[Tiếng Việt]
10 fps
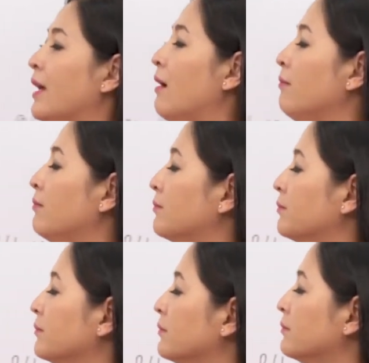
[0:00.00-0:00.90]
Cộng
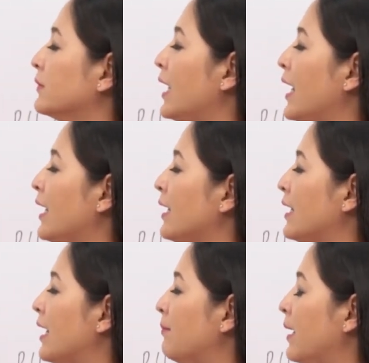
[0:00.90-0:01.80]
ra
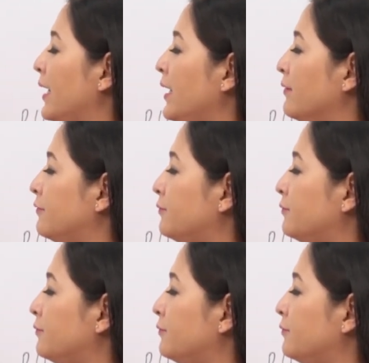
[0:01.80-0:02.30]
là 7.